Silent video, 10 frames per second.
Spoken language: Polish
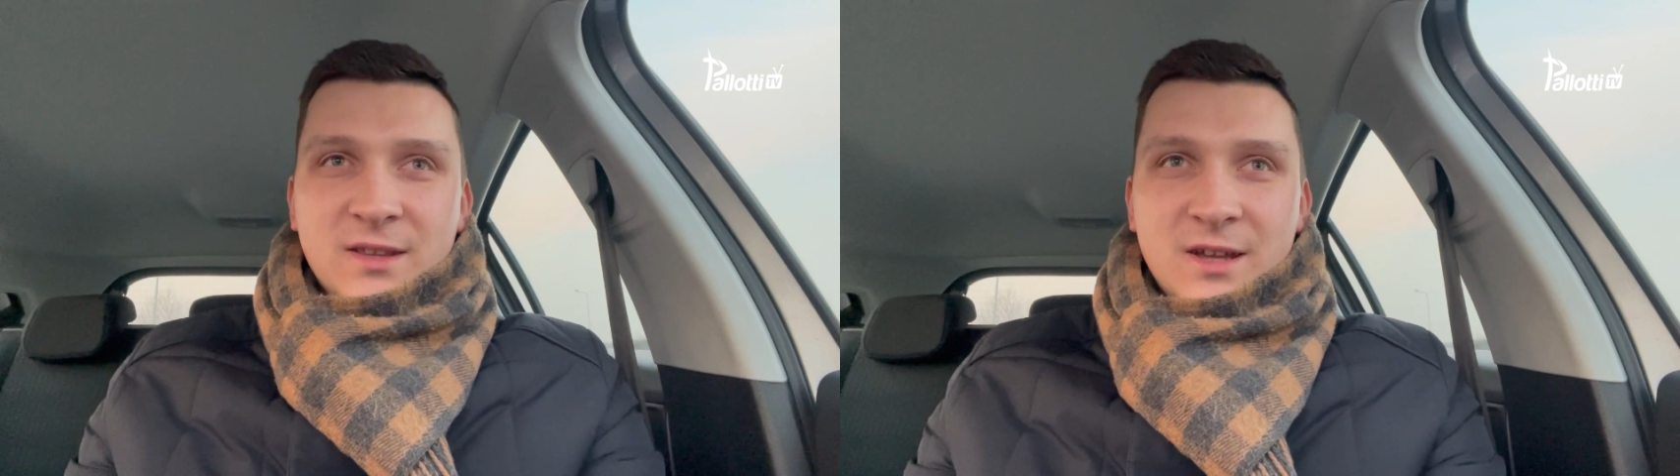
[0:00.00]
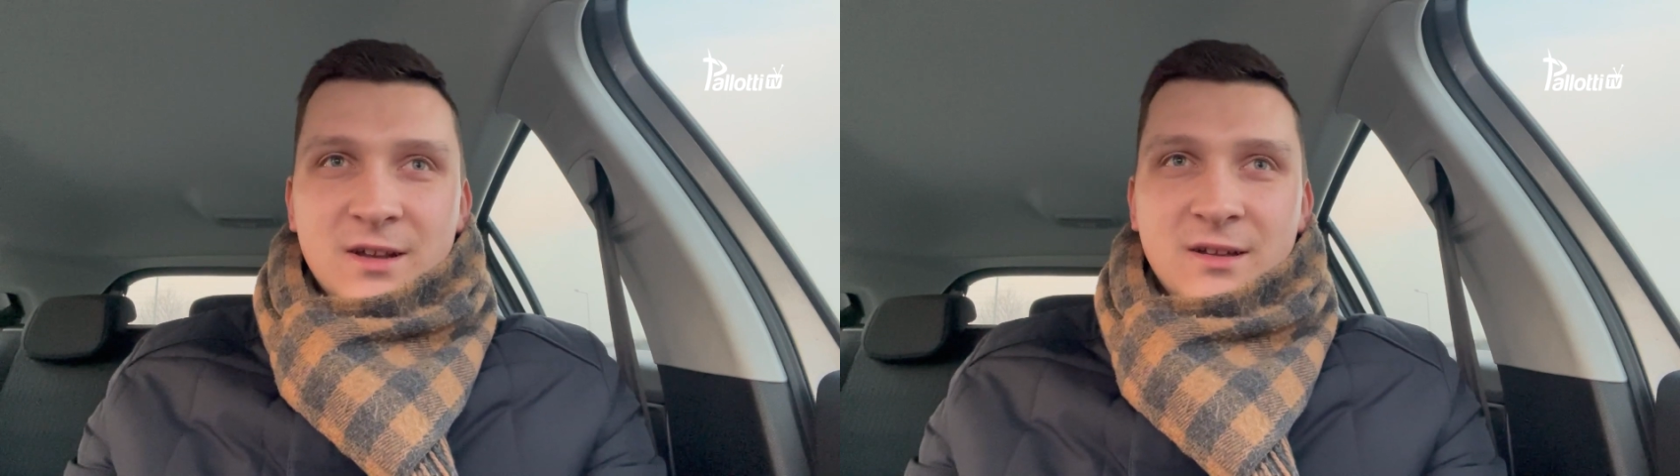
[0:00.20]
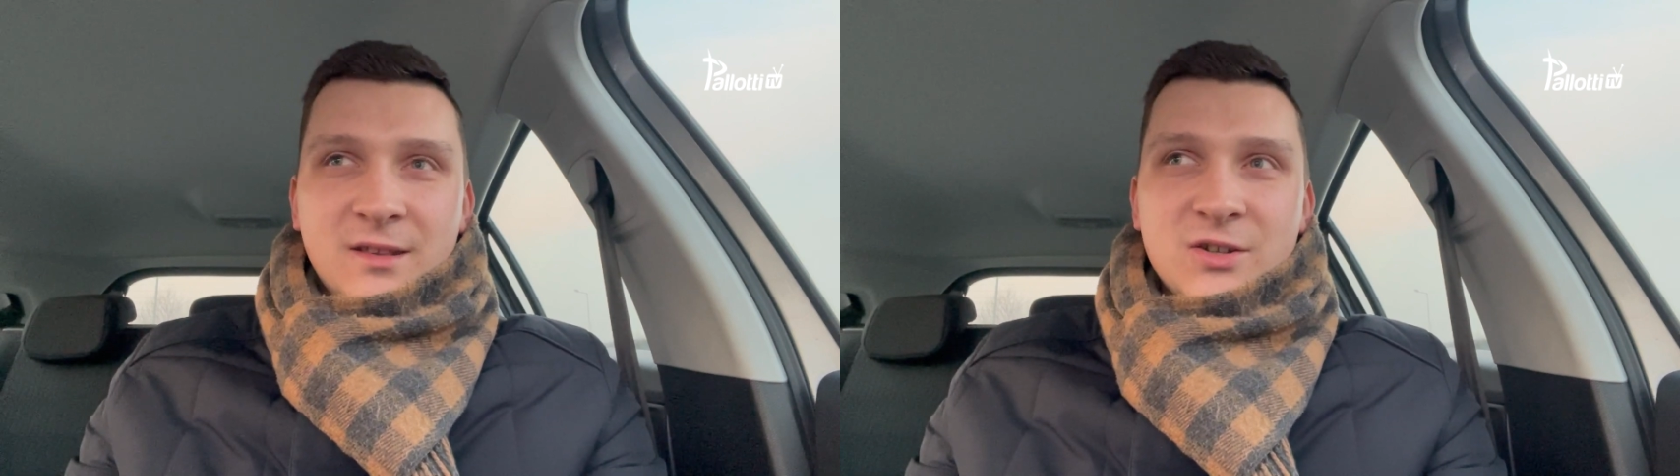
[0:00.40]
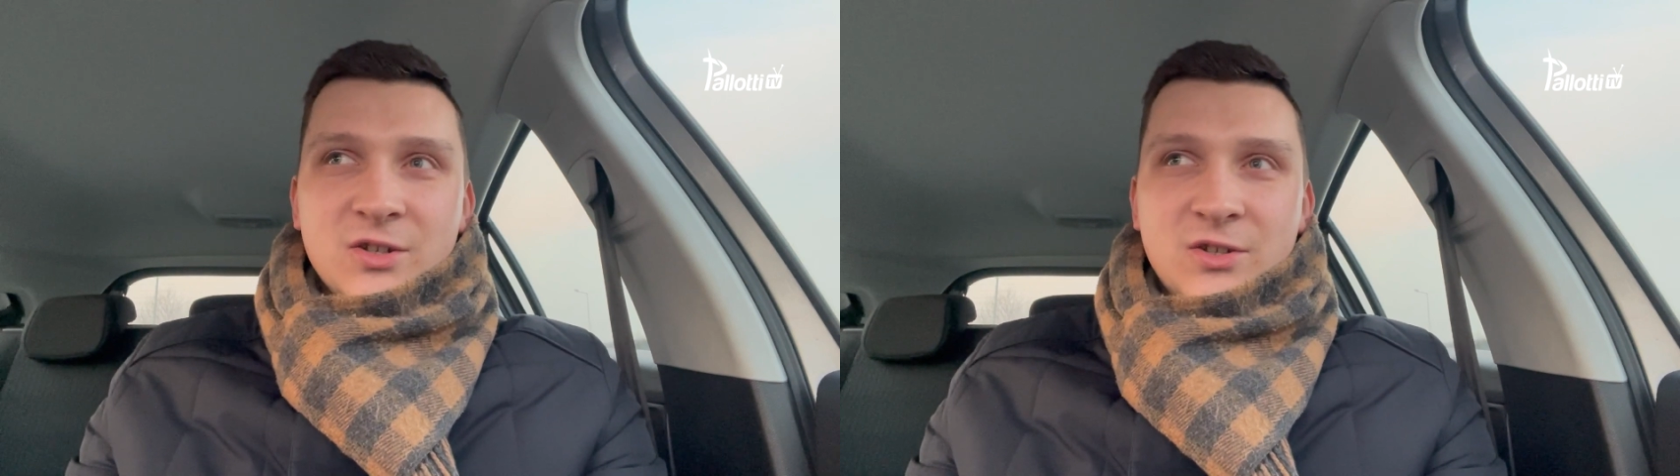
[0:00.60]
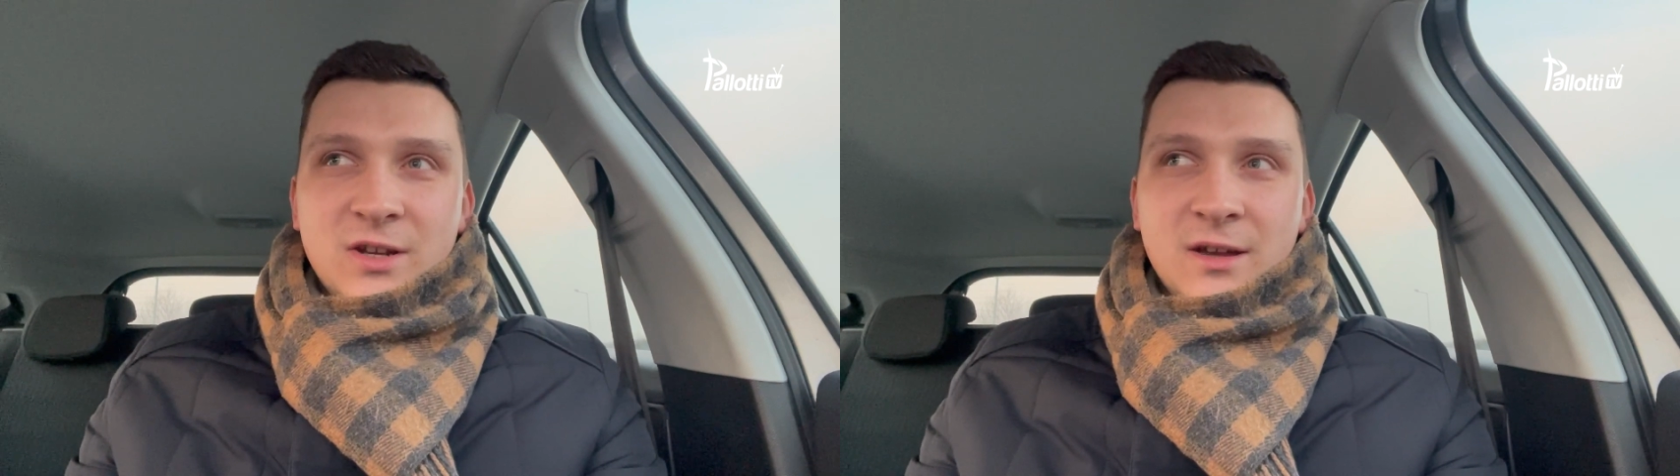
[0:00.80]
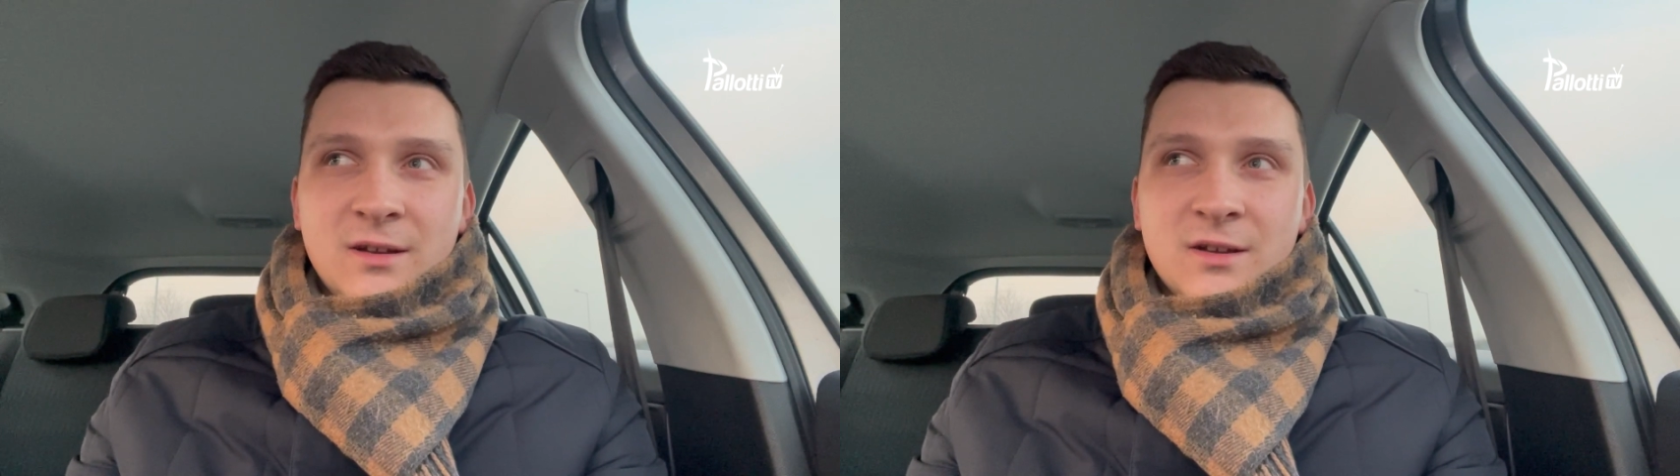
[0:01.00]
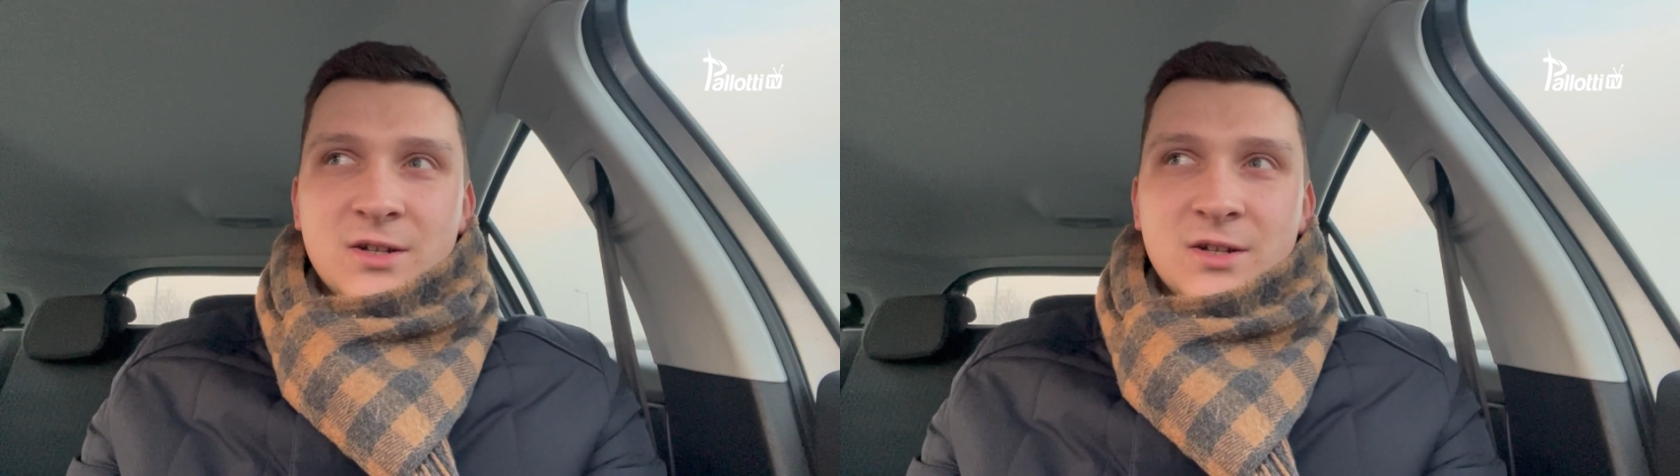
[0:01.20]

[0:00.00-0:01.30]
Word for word: na, na życie,